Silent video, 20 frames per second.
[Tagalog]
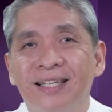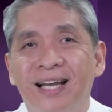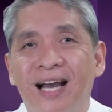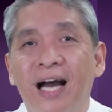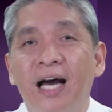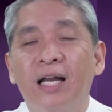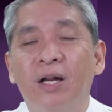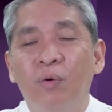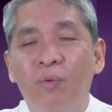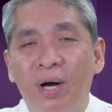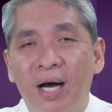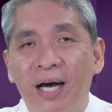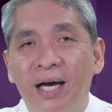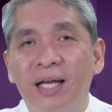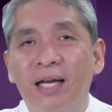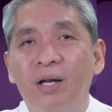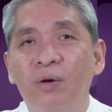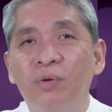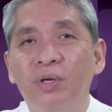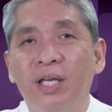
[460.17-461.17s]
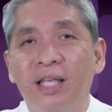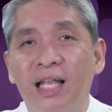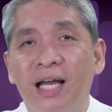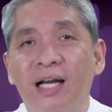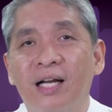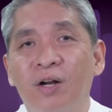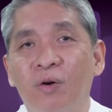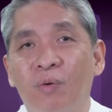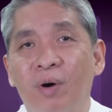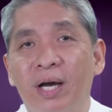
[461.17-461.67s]
Araw-araw
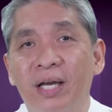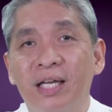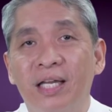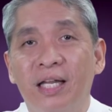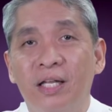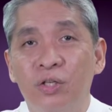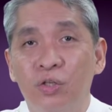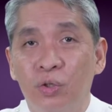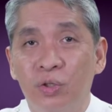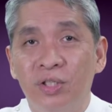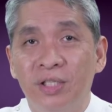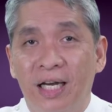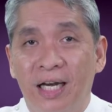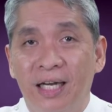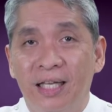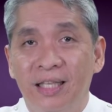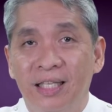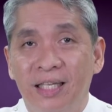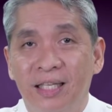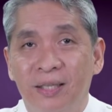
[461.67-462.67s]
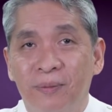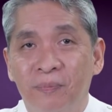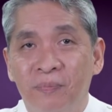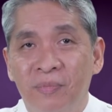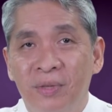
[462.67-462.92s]
ginagawa yan ng Diyos sa atin